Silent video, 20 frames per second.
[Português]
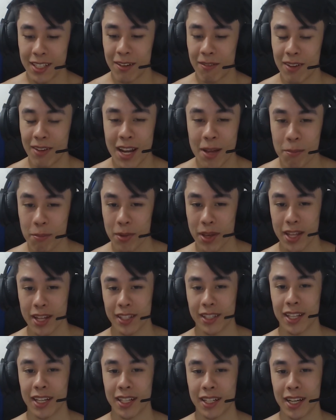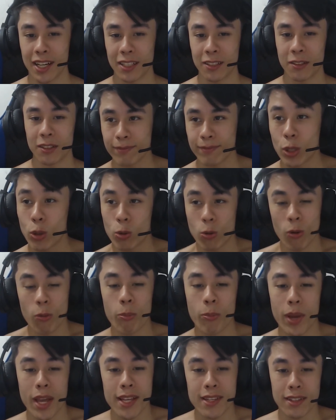Não vale a pena, tá ligado? Não
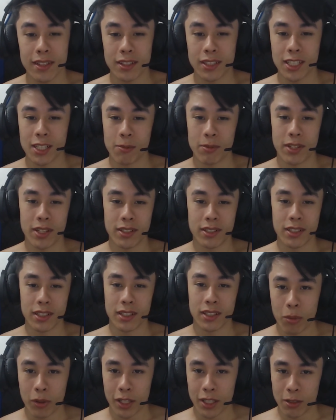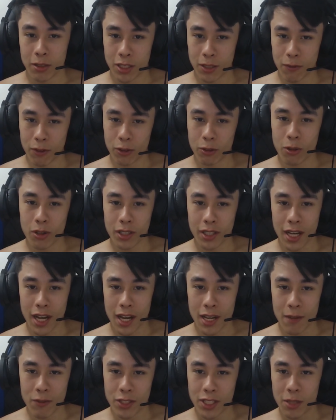compensa, digamos assim. E se você for
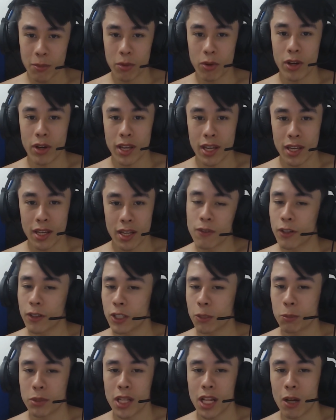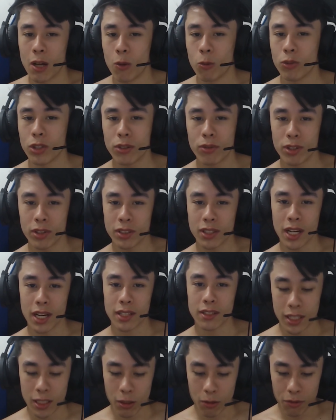trocar e você morrer, fica tipo, sei lá, um nível
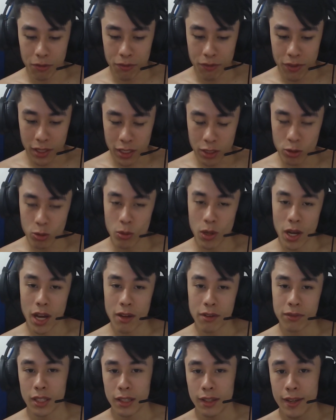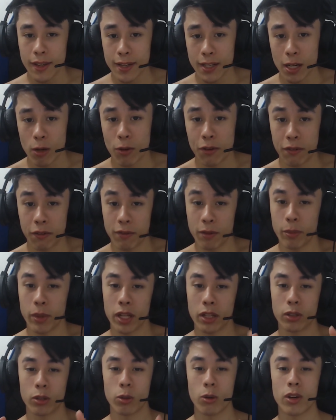atrás. Então fica suave, deixa o wave vir
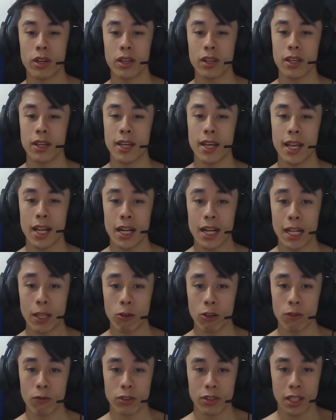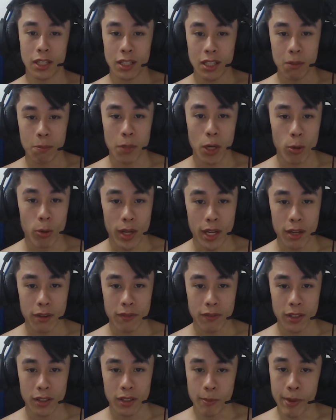pra torre na torre você limpa a
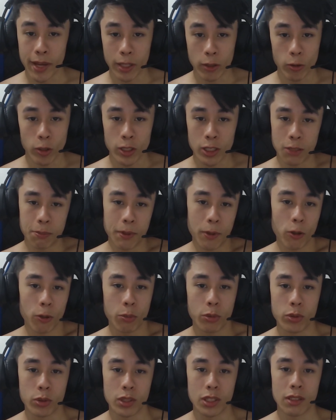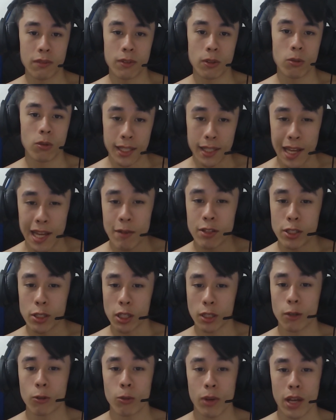wave, pega toda a XP ouro possível, daí você
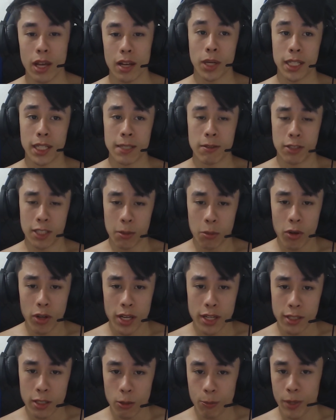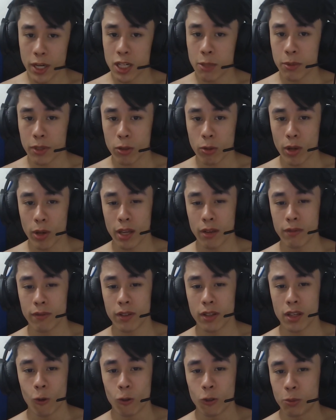troca com ele. E daí se você morrer, você não perde a big
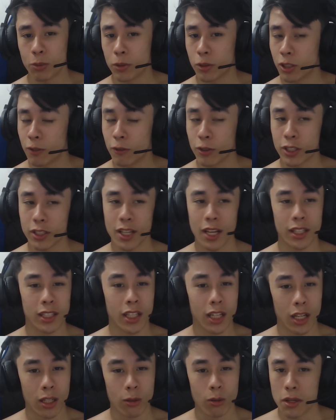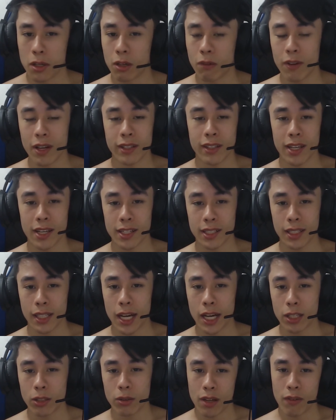wave, os minions não vão te dar dano, não vai ser
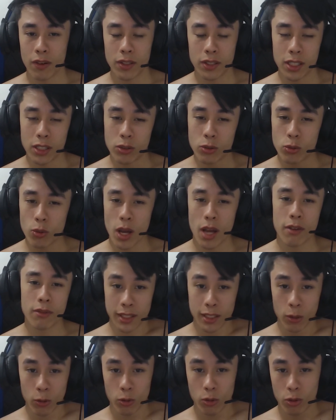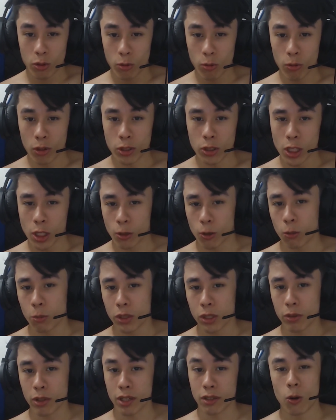arriscado, vai ser suave. Então nunca troca com
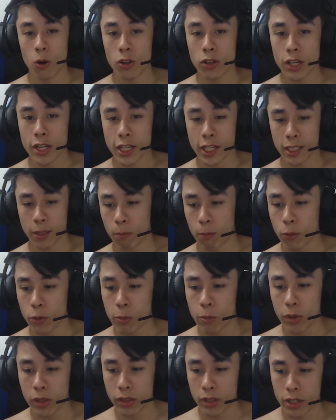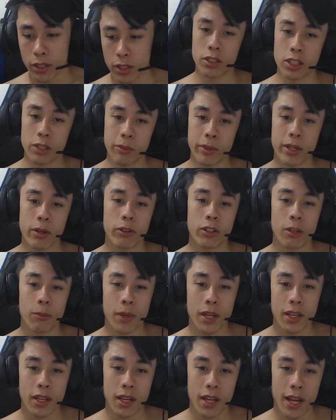big wave. Outra dica muito importante de minion
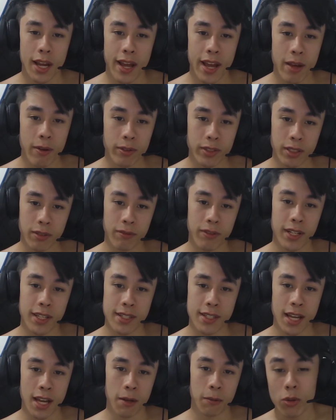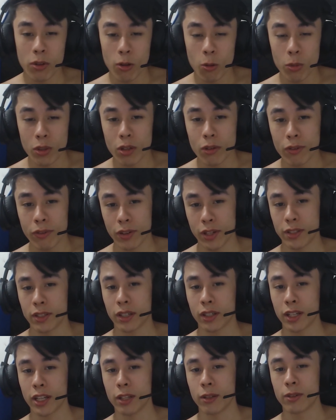também é você frisar. Como que eu friso a
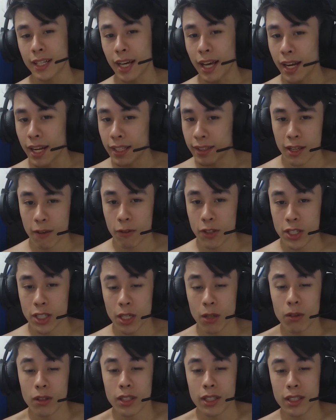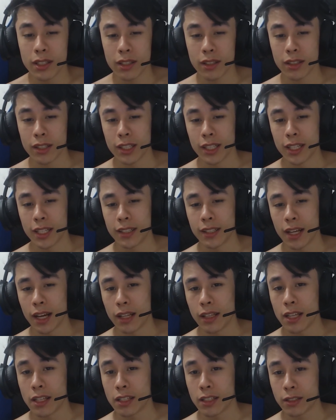krinos Cara, vou deixar um link
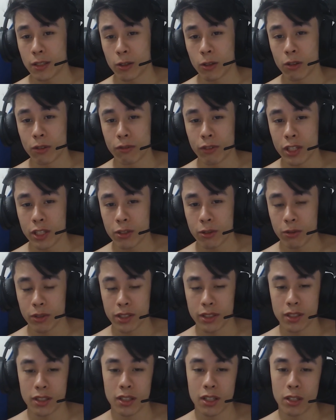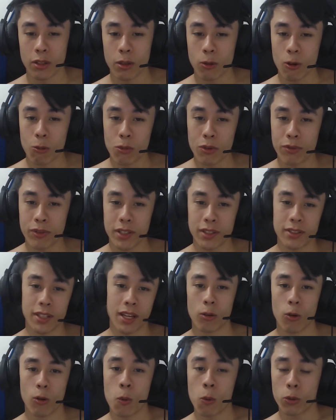na descrição do vídeo ensinando como
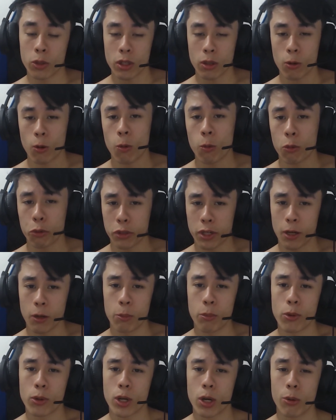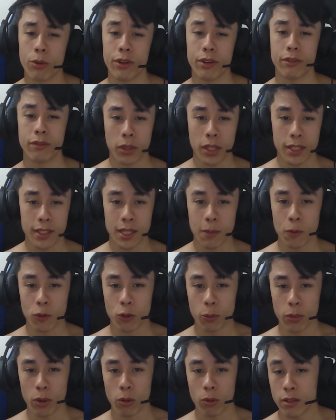frisar, como, como controlar um pouco a wave. Isso é
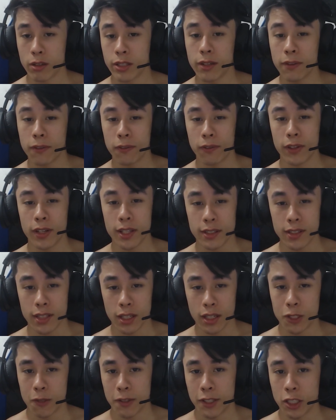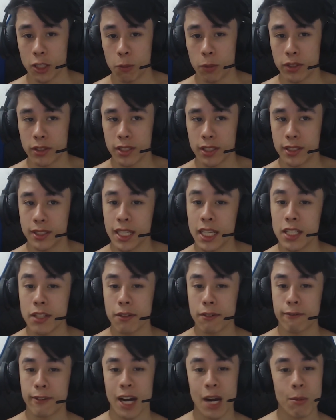muito bom. Você frisa, você vai ter tipo assim, 100 de
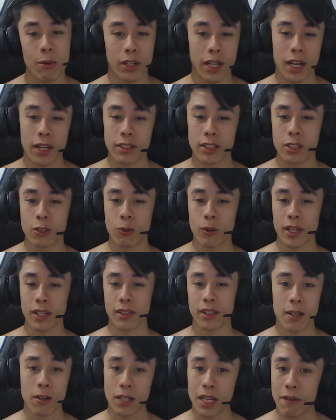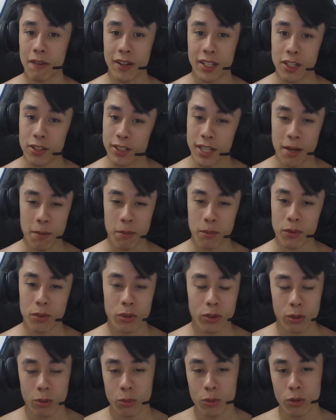farm o cara 50. Então, cara, vai te ajudar
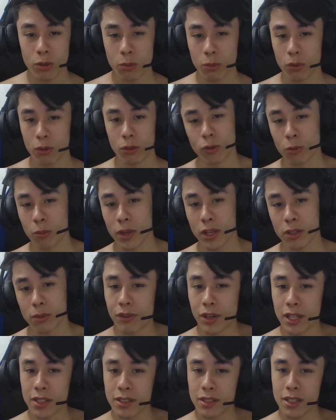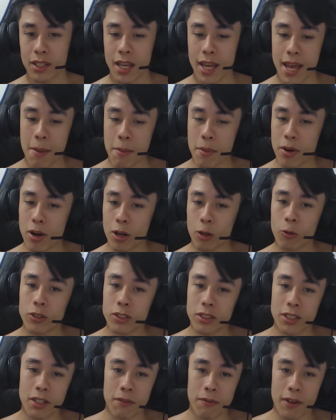muito, muito, muito mesmo. Freeze é a melhor
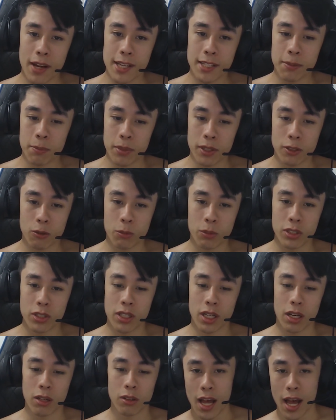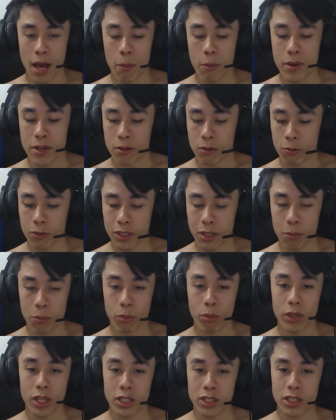coisa que você faz para subir de elo. A pressão que você
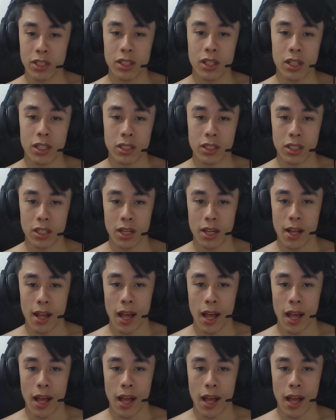põe é gigante.